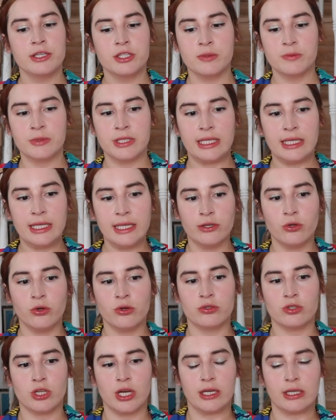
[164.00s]
Şimdi ilk
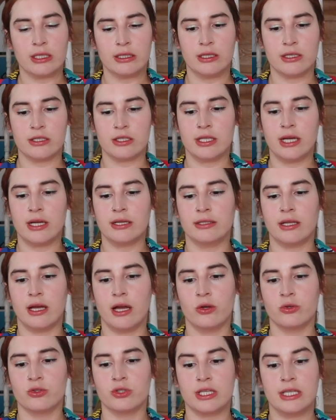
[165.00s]
önce arkadaşlar
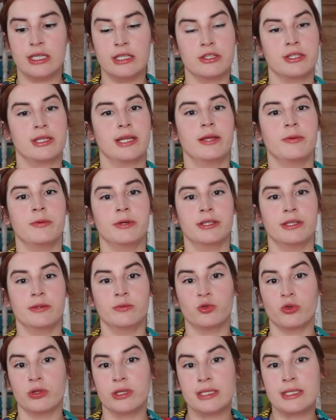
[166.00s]
daha önce hiç
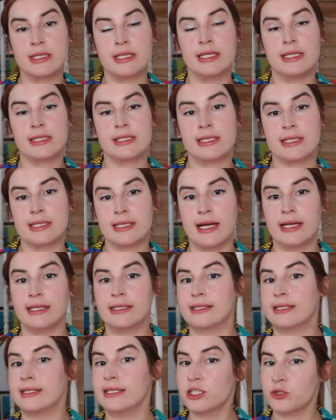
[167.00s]
denemediğim dolayısıyla
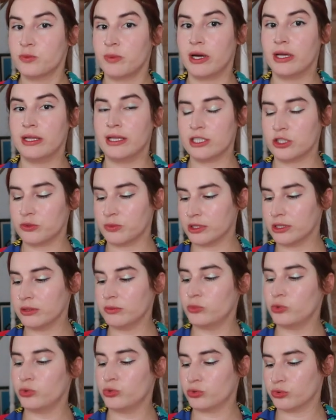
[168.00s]
sizlerle de hiç
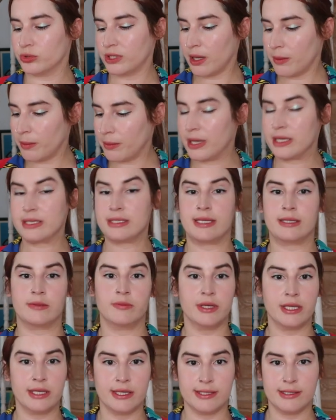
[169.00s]
paylaşmadığım bir üründen
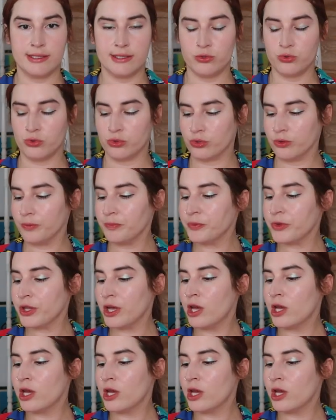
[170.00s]
bahsetmek istiyorum.